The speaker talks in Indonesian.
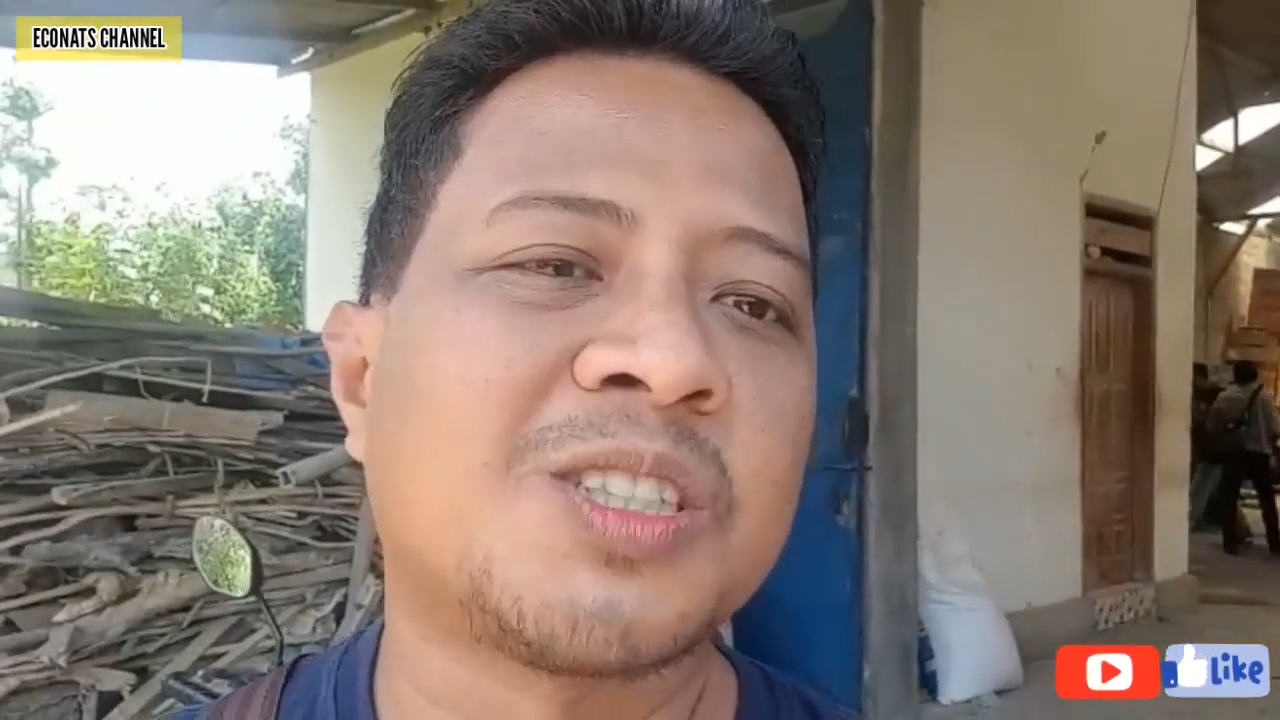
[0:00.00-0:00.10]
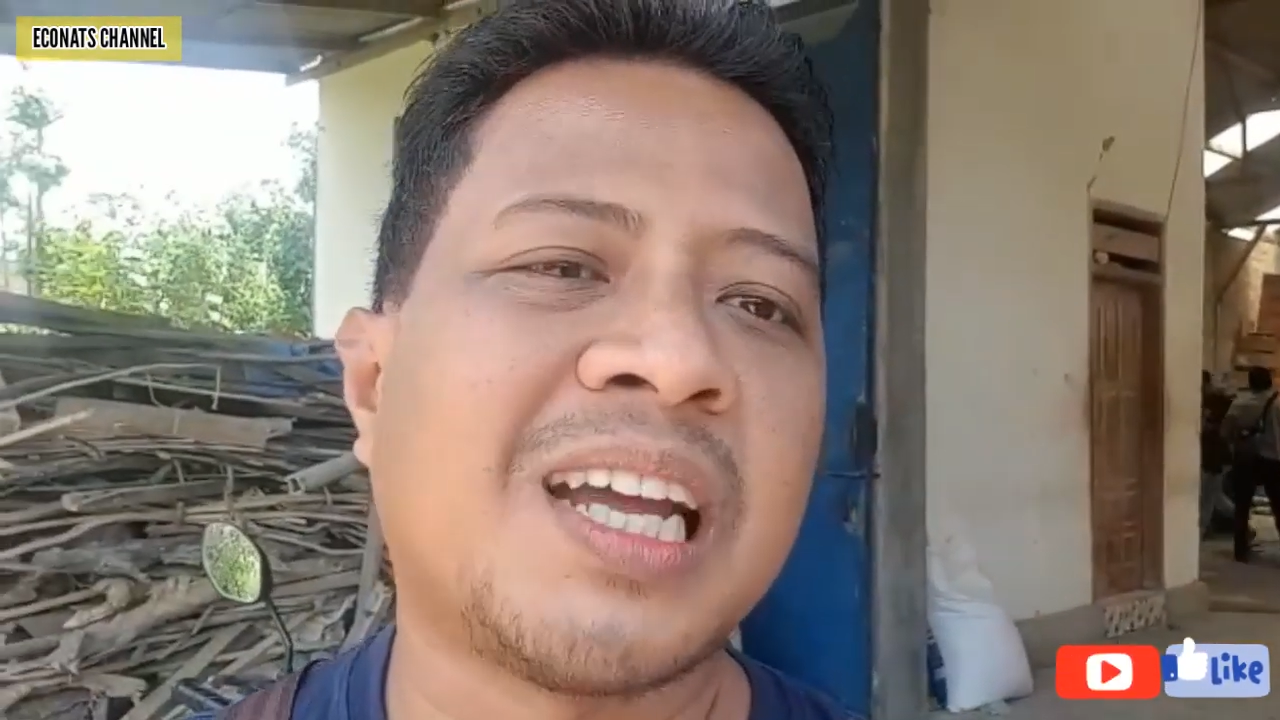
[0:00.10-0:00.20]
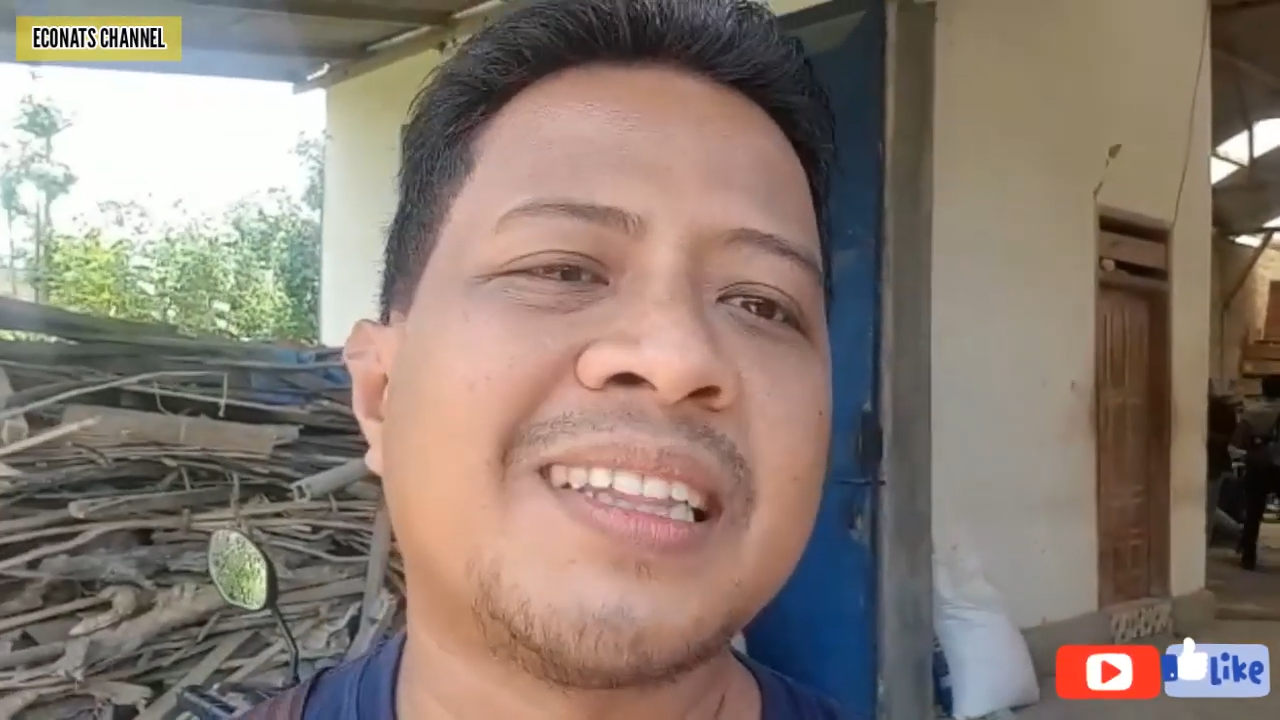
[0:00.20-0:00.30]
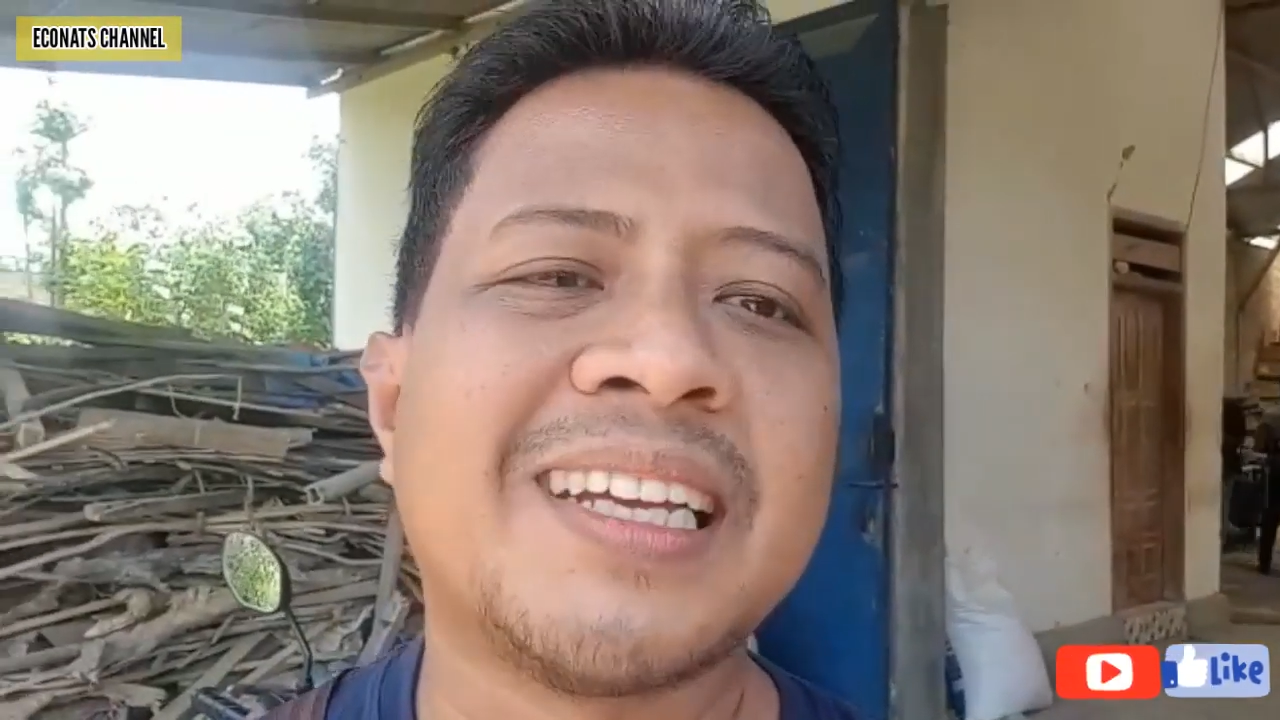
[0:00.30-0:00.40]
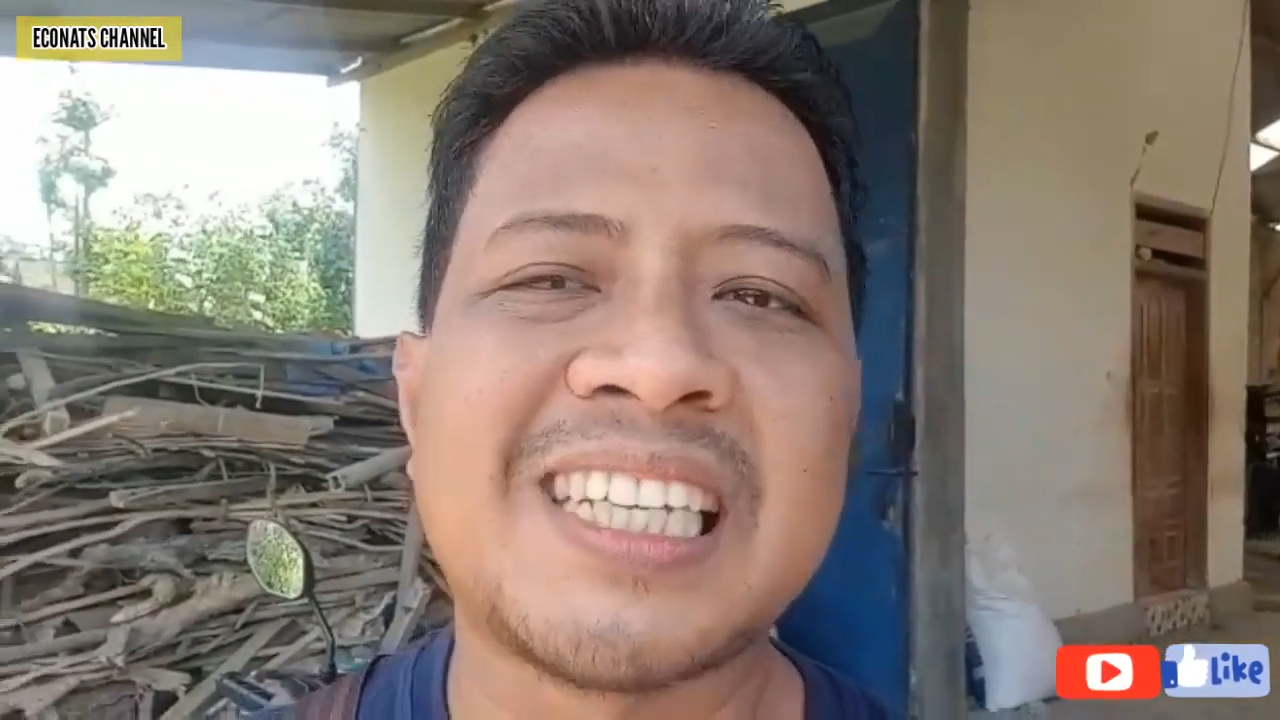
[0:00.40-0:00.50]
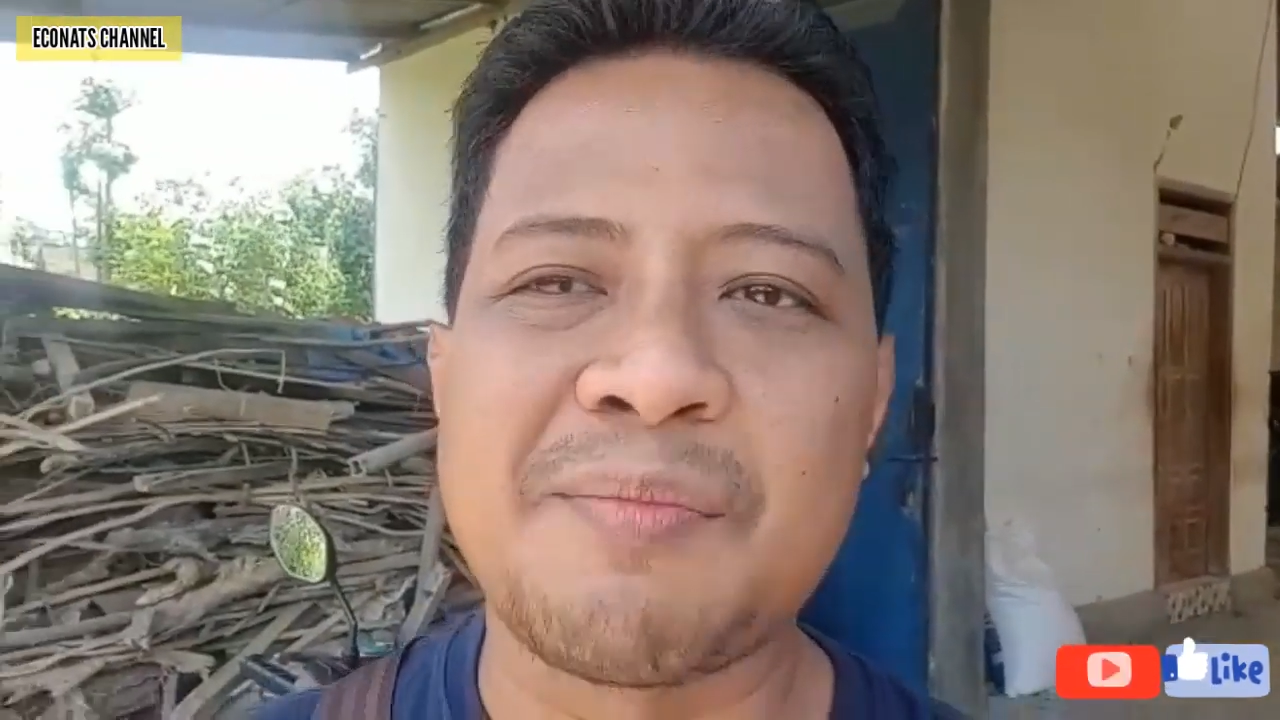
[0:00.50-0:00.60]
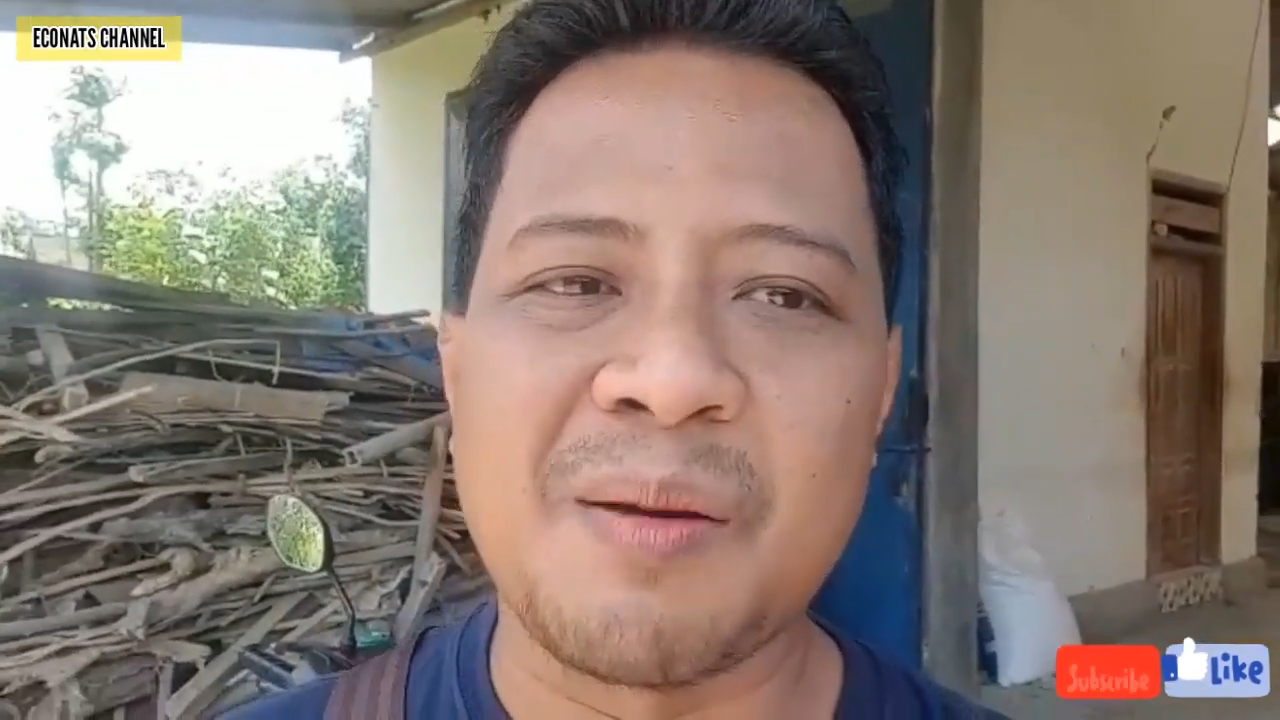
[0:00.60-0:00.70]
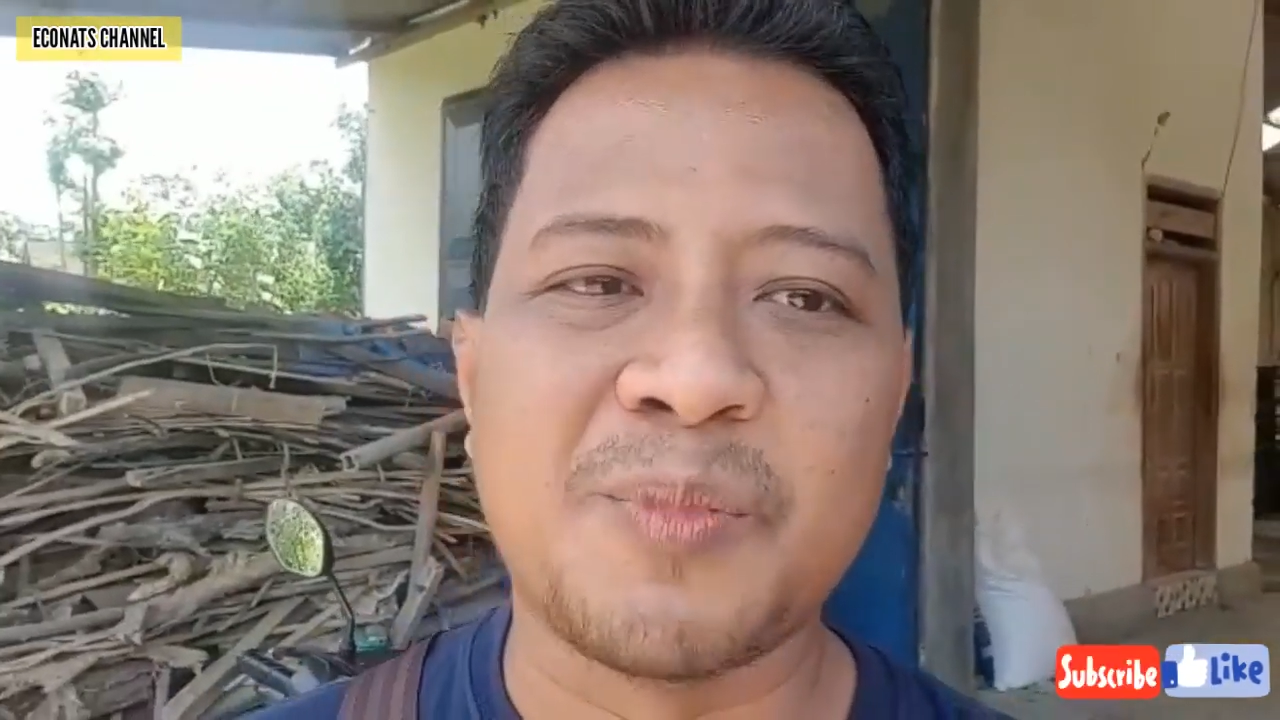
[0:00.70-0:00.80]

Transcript: santai sama